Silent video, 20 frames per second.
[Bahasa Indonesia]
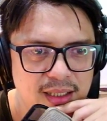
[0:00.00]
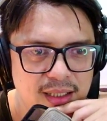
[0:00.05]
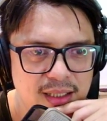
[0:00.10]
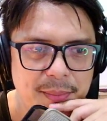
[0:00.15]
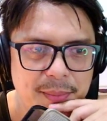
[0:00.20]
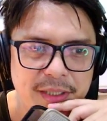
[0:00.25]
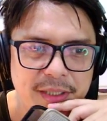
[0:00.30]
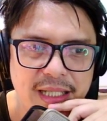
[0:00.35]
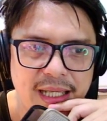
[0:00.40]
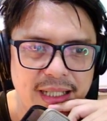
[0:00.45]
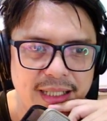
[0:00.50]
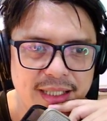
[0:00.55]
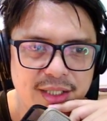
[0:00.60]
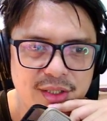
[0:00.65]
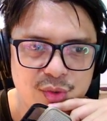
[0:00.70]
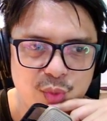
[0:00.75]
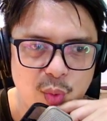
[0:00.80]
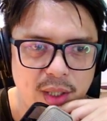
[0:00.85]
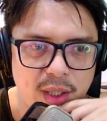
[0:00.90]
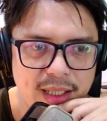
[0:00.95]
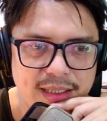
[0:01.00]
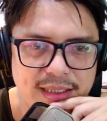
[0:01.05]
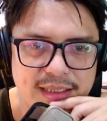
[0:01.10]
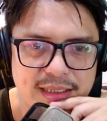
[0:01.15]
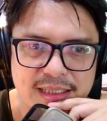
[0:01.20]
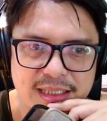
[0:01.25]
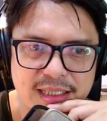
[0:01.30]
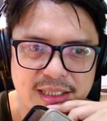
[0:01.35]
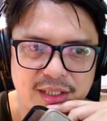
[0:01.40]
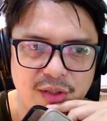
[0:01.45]
Tapi Yeri suaranya di
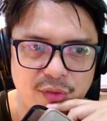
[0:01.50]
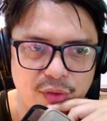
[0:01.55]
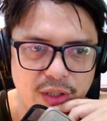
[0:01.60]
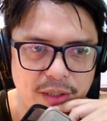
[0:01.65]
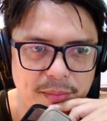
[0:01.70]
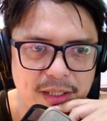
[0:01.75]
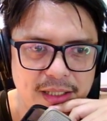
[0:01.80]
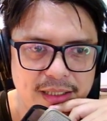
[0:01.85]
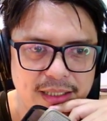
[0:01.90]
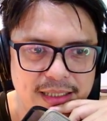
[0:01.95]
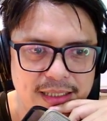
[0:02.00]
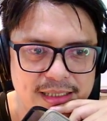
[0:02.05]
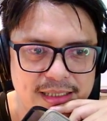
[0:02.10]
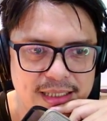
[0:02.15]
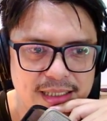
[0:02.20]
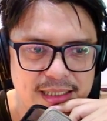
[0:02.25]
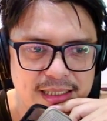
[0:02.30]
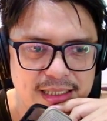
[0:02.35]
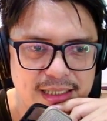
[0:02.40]
sini oke okay banget ya guys ya.